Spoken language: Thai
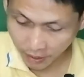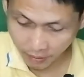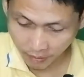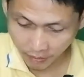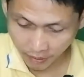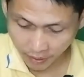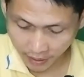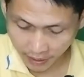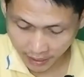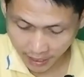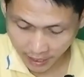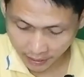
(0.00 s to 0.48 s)

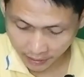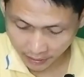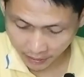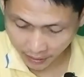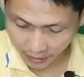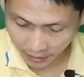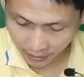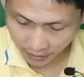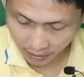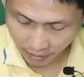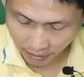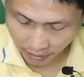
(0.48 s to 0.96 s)
ที่การ
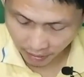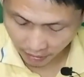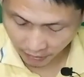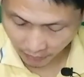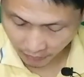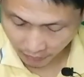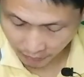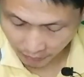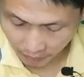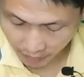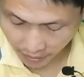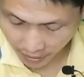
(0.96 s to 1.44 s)
ติดก็
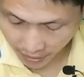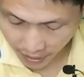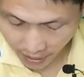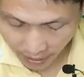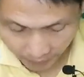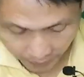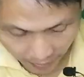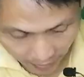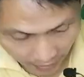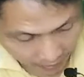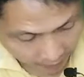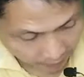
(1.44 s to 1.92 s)
เหมือนเดิ
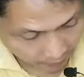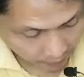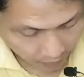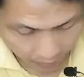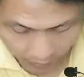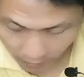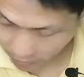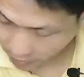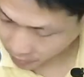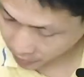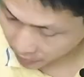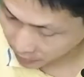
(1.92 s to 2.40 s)
มนะครับ
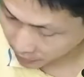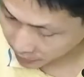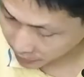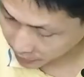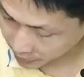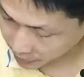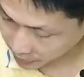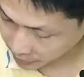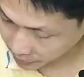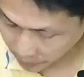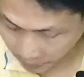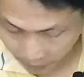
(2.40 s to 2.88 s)
ก็
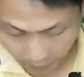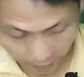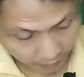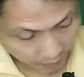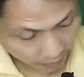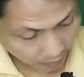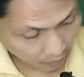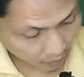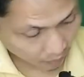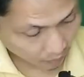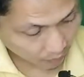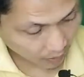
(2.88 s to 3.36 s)

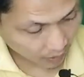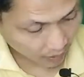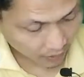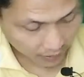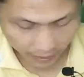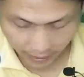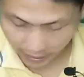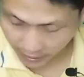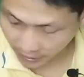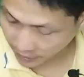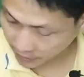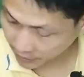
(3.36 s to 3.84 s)
ผมก็จะ
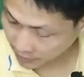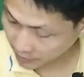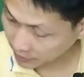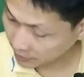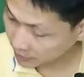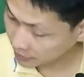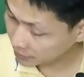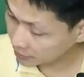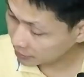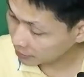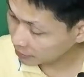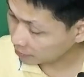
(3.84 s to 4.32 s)
ใช้
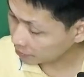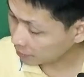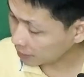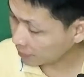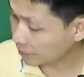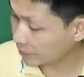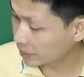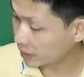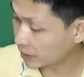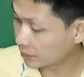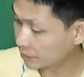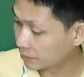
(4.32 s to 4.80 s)
แบ
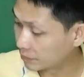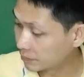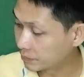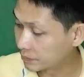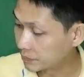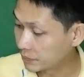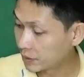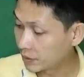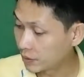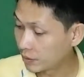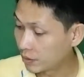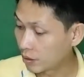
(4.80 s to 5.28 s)
บเดิม
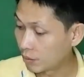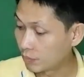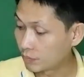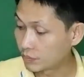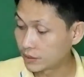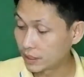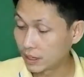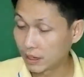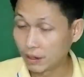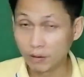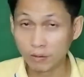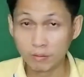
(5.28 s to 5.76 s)
ผม
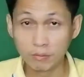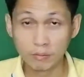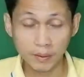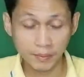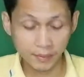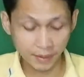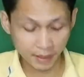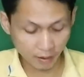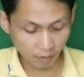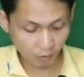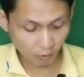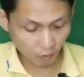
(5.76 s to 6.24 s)
จะเอามั
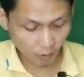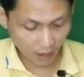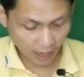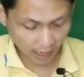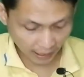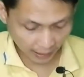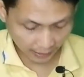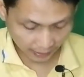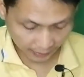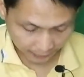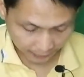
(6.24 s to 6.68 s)
นทัดวาง